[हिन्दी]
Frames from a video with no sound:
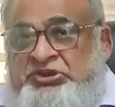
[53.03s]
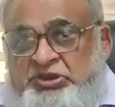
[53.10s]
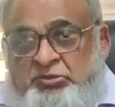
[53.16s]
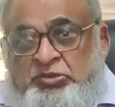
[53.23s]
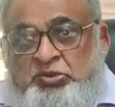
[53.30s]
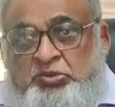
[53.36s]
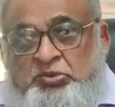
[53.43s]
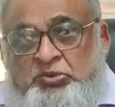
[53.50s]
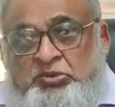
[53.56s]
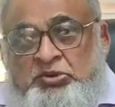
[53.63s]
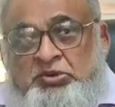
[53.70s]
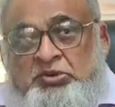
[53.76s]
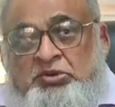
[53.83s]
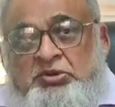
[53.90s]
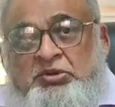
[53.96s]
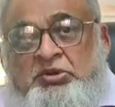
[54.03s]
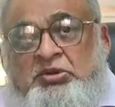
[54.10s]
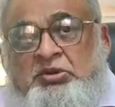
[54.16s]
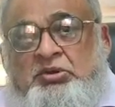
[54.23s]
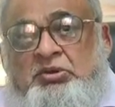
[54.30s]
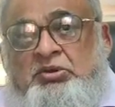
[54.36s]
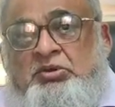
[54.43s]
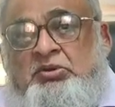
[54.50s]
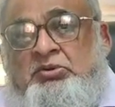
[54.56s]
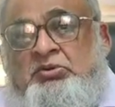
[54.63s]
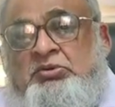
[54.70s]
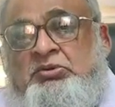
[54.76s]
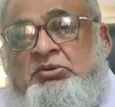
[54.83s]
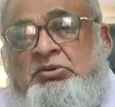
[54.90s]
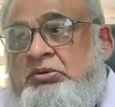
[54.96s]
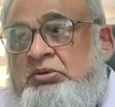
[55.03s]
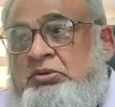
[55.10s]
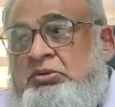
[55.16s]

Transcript: चेयरमैन हूँ और